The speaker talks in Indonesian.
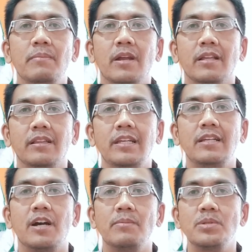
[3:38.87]
berarti
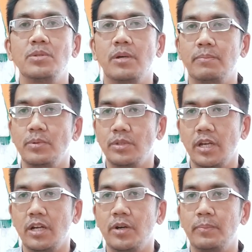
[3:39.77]
kamu sudah
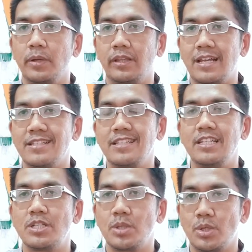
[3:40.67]
punya
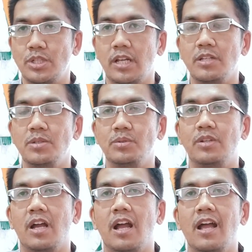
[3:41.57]
kompetensi sosial
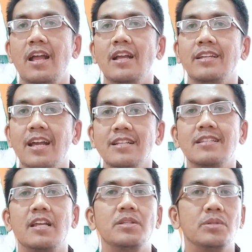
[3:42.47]
juga. Yang
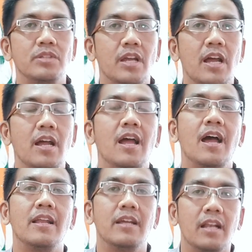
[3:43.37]
selanjutnya
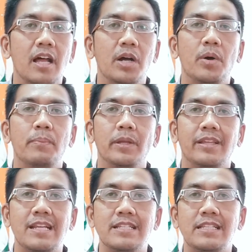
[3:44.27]
adalah
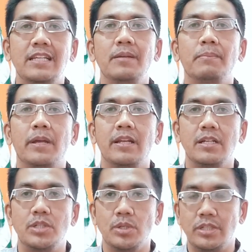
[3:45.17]
kompetensi
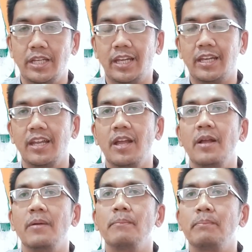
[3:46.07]
pedagogik
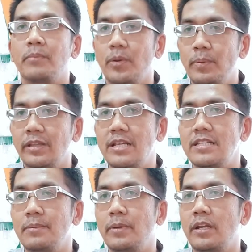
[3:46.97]

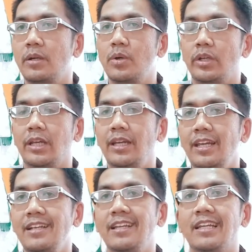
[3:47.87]
kompetensi pedagogik
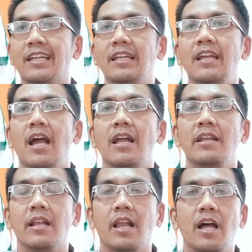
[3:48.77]
ini
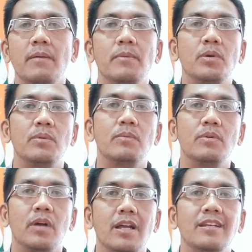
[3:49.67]
adalah
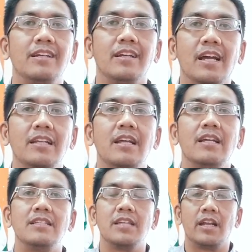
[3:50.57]
berhubungan dengan
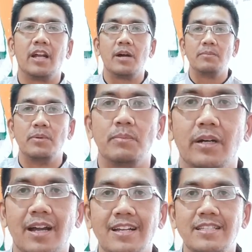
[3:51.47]
cara kamu
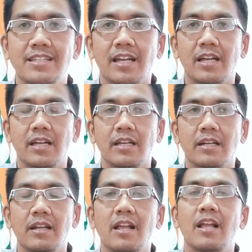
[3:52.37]

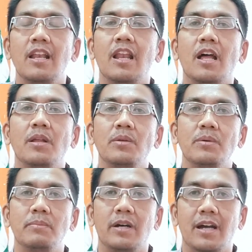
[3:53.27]
mengajar, lalu
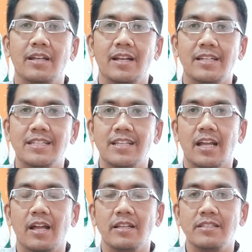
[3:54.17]

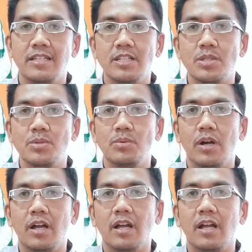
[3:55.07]
menganalisa
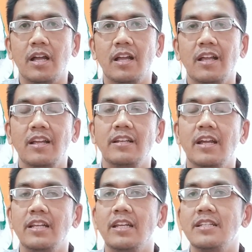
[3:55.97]
siswa,
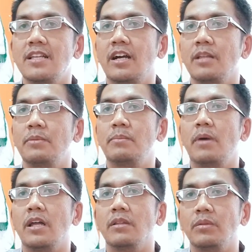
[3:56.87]
dan ini sangat
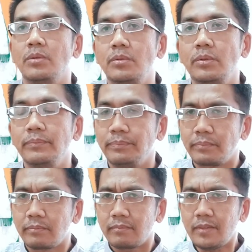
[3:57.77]
membantu
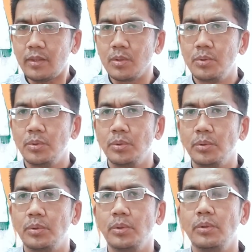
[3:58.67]

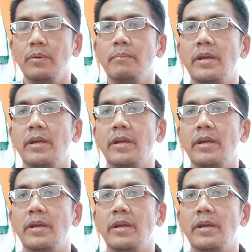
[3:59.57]
untuk